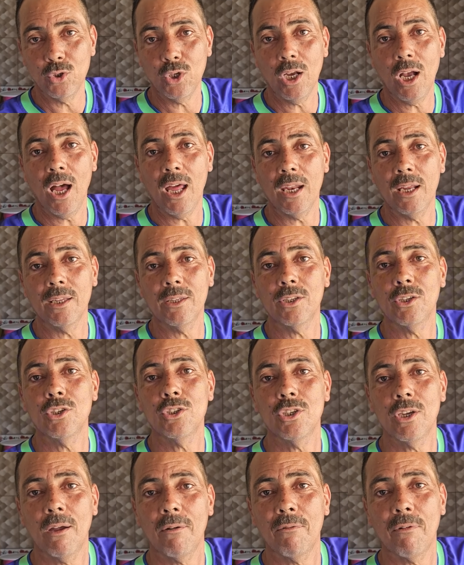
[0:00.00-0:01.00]
eu te garanto
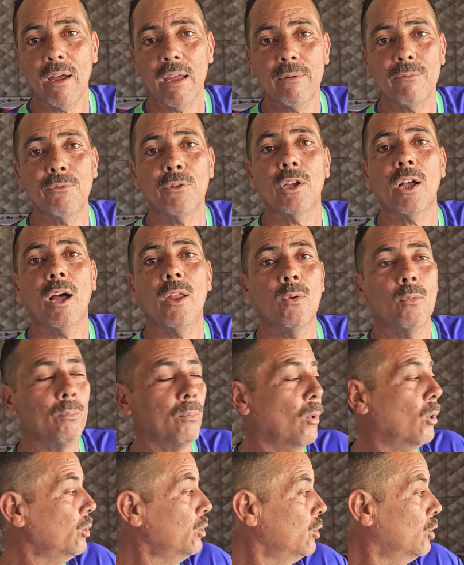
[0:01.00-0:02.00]
que já vai ficar no
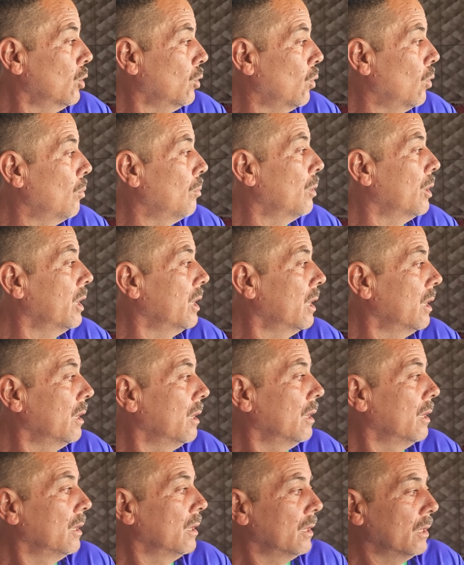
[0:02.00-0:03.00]
ponto de cobrir. Quero
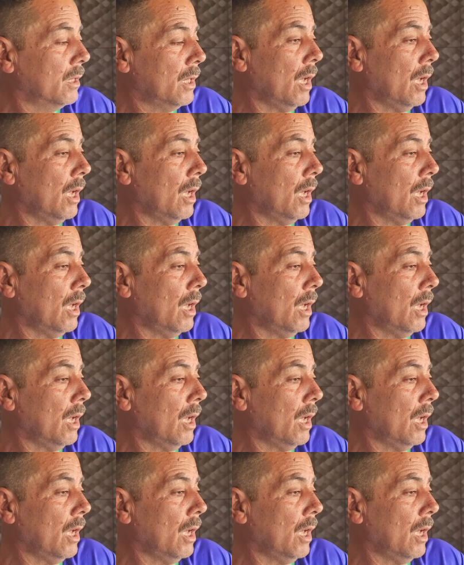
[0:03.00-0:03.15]
ver, hein?